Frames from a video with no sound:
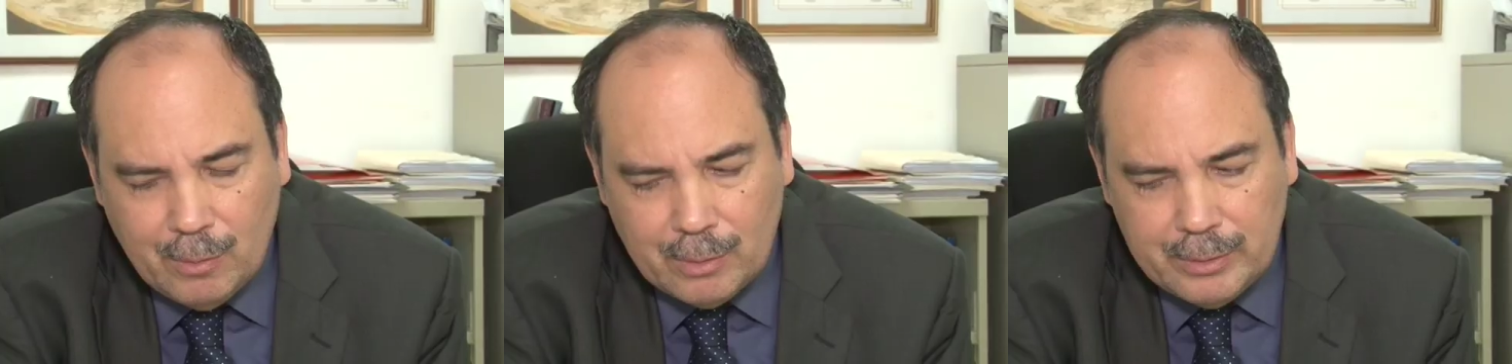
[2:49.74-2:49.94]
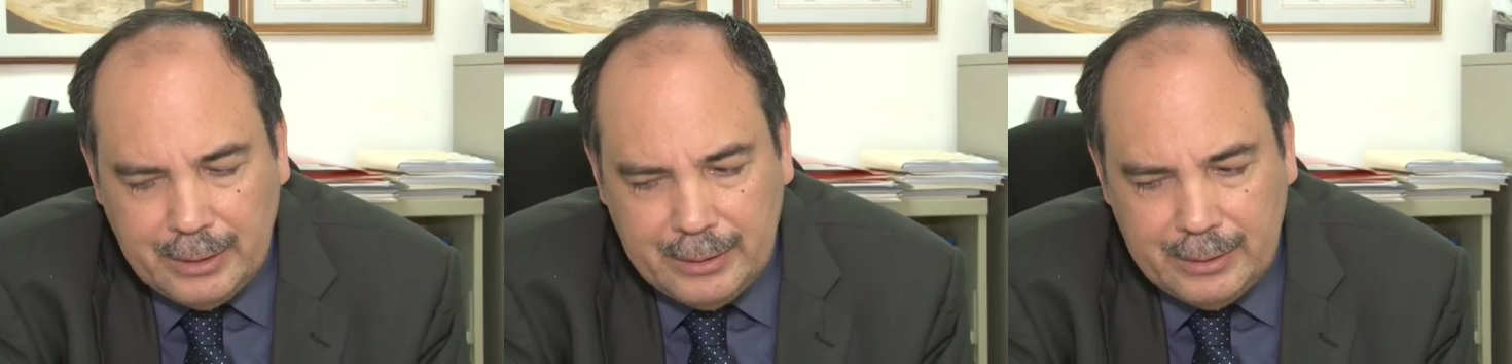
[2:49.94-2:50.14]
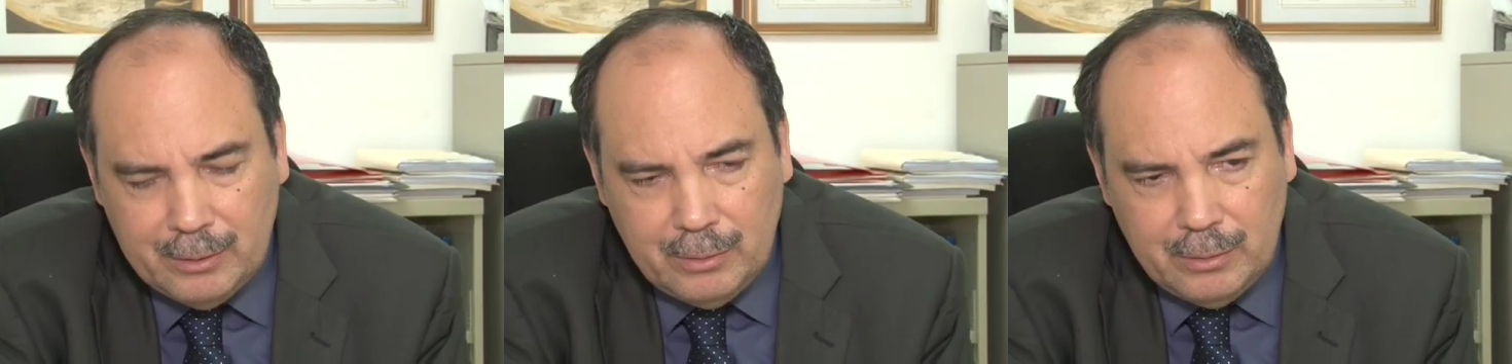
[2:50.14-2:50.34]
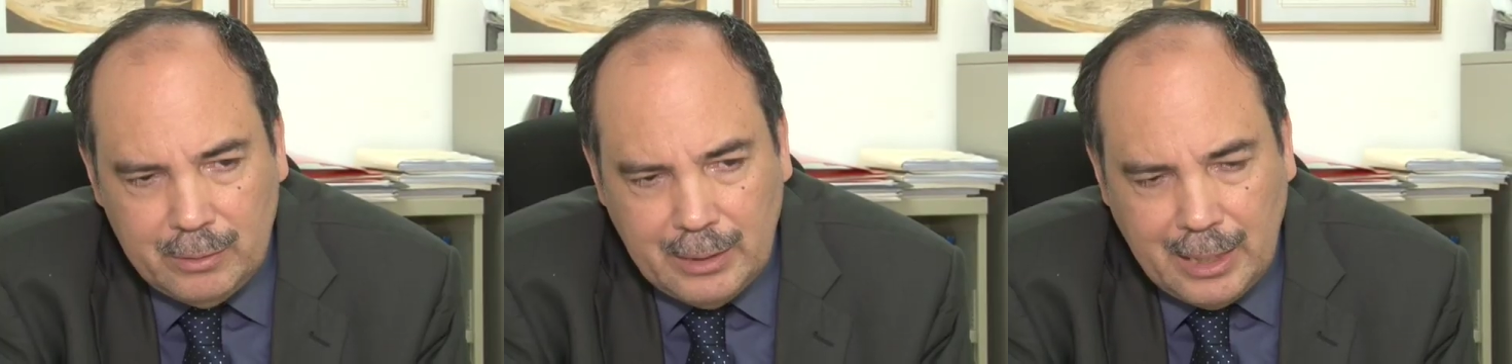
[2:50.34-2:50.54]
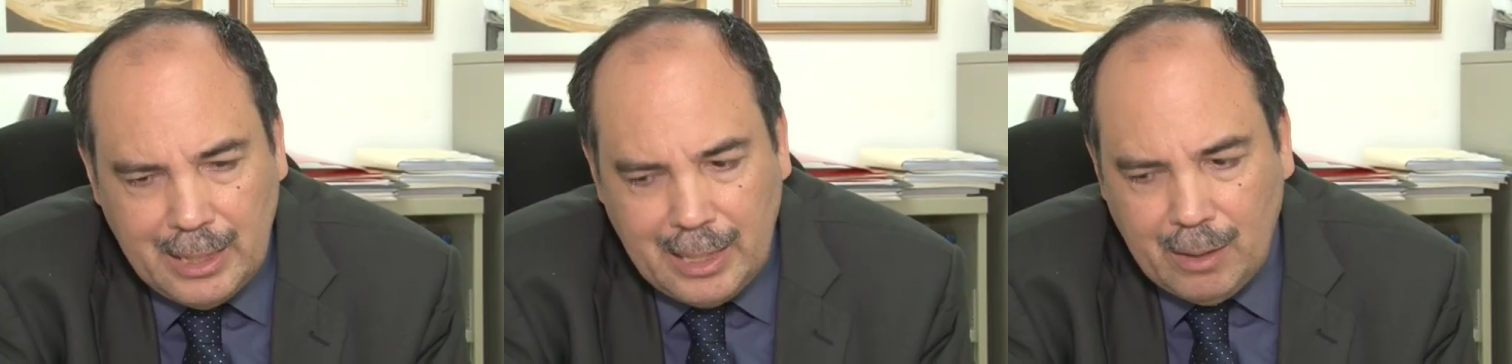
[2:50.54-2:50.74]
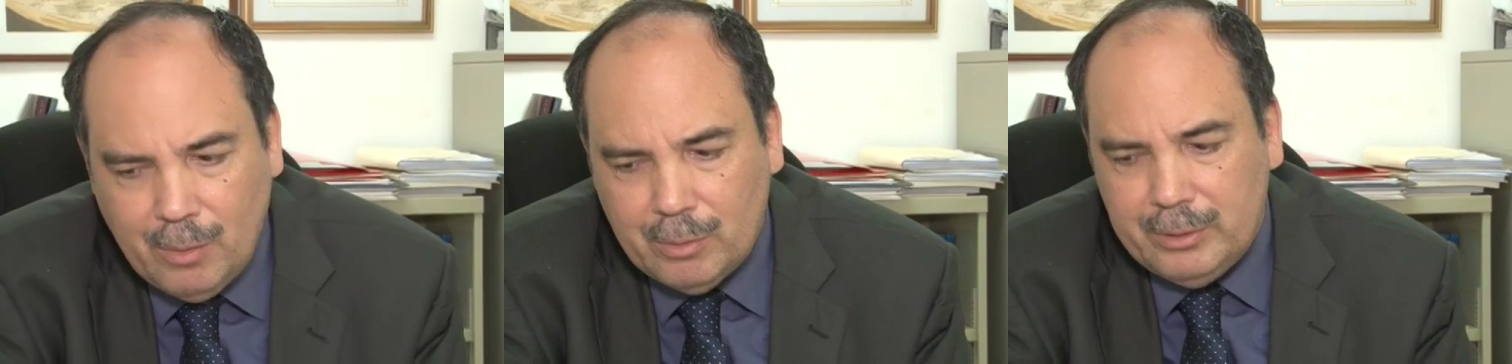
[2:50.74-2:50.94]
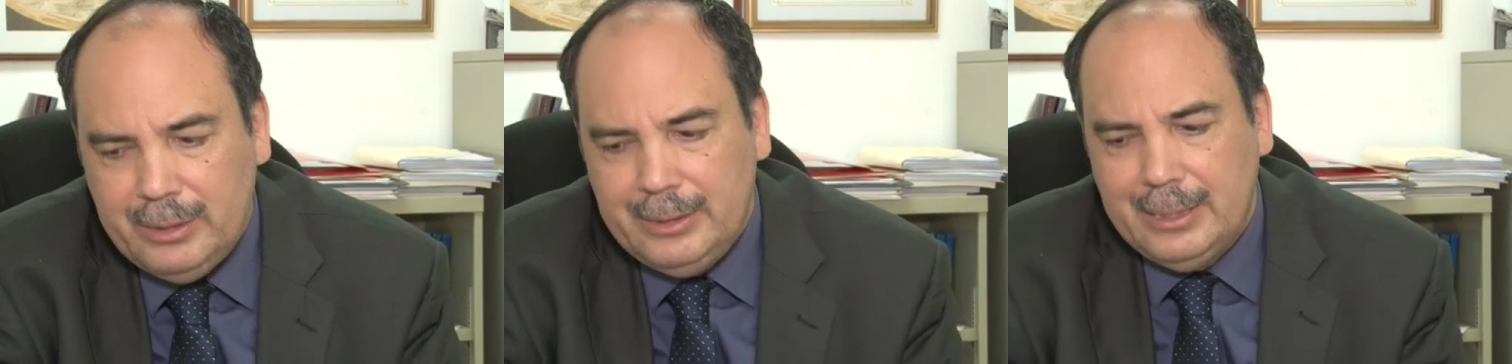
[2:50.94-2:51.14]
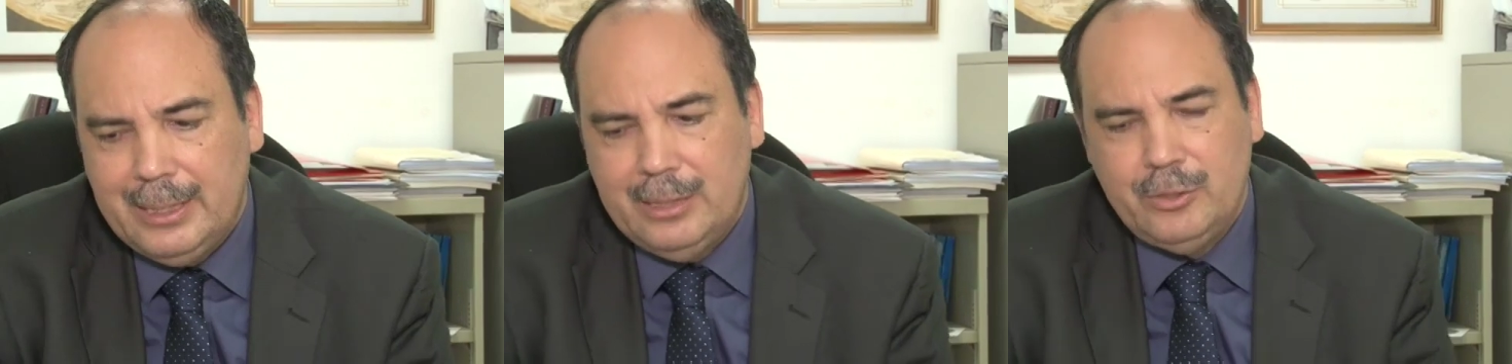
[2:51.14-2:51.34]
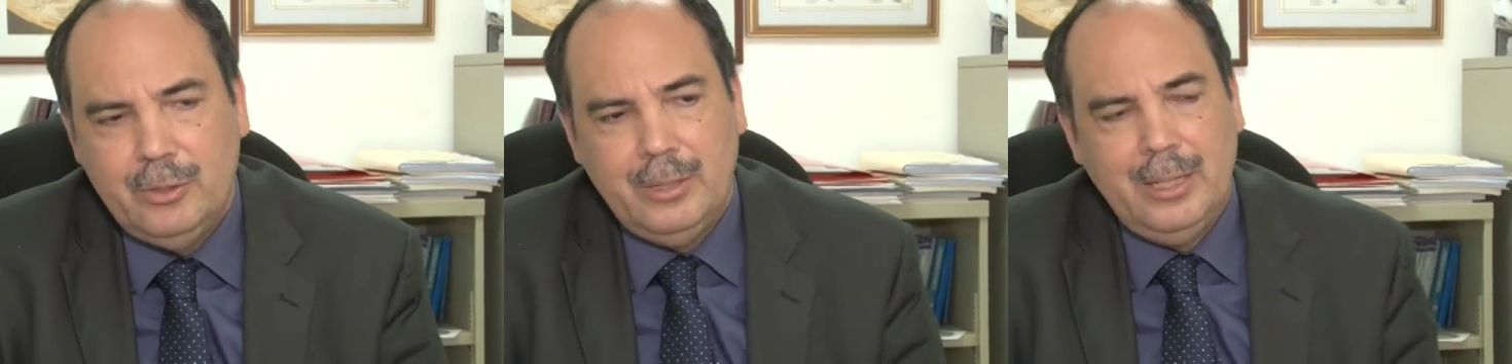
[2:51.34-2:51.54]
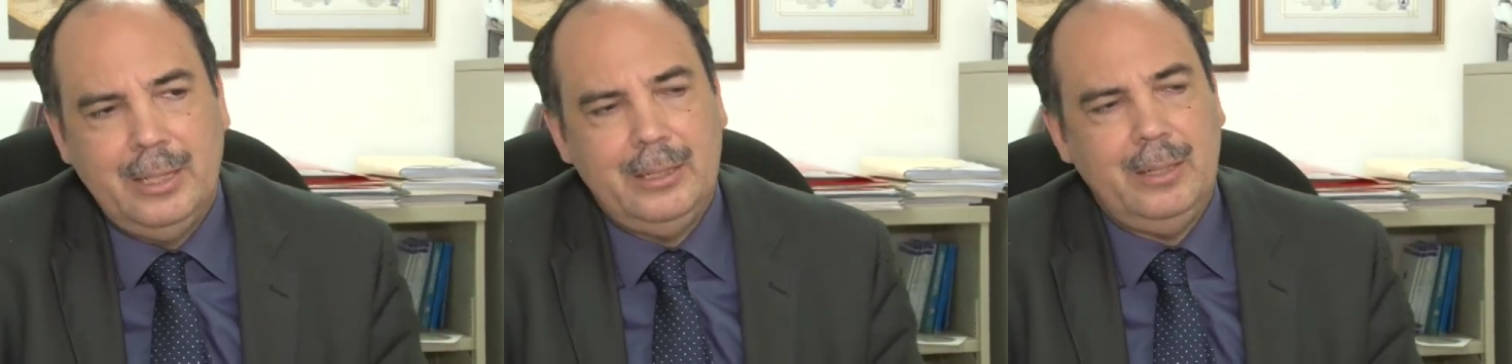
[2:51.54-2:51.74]
Corte, la Corte
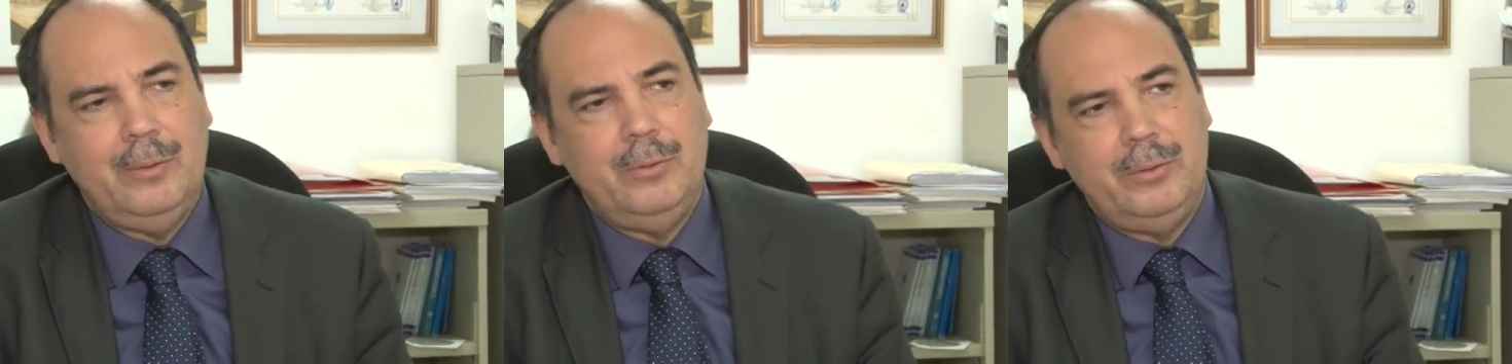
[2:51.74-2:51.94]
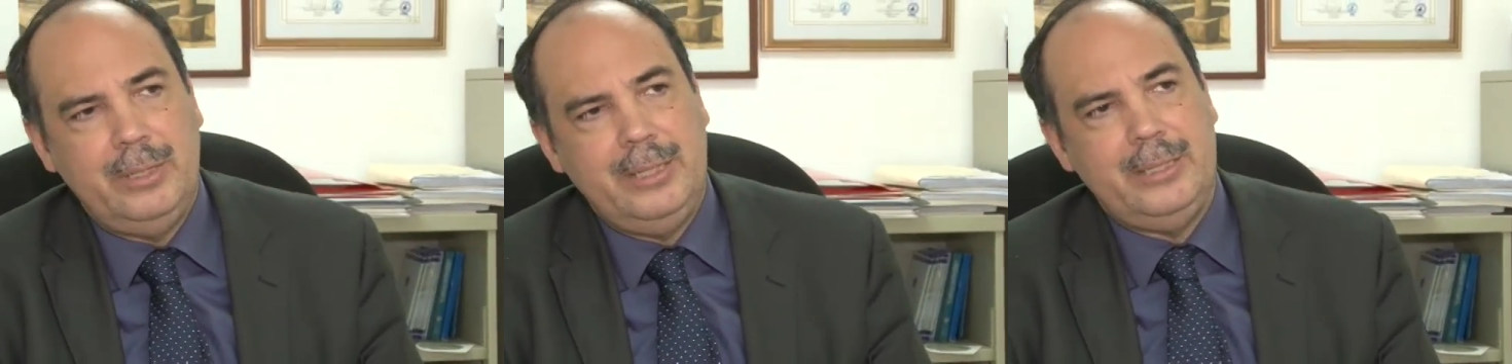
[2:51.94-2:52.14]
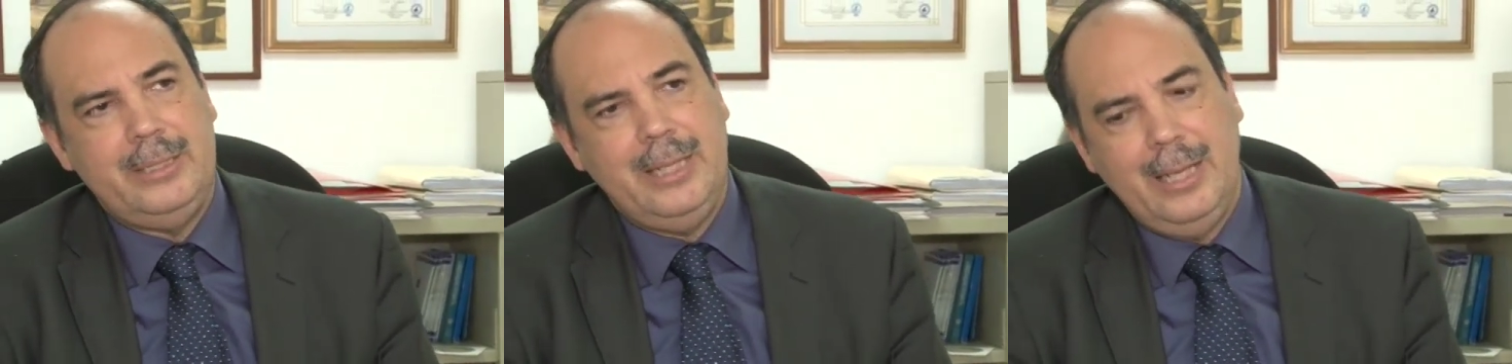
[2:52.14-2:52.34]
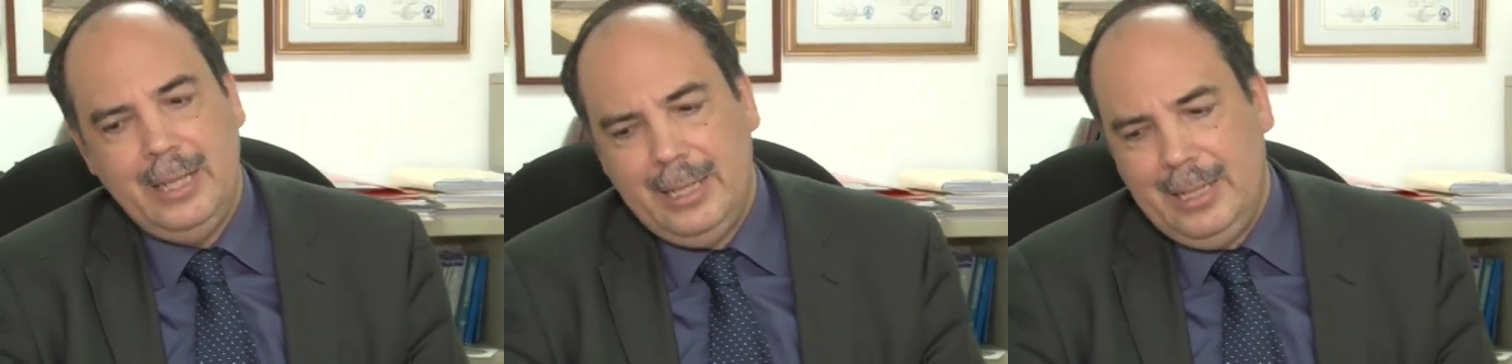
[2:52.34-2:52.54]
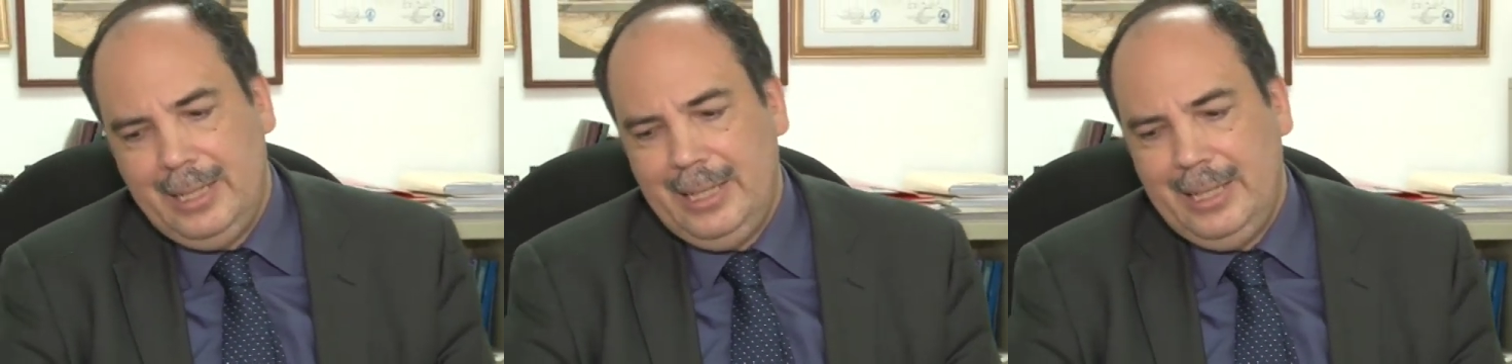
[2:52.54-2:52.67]
Internacional de Justicia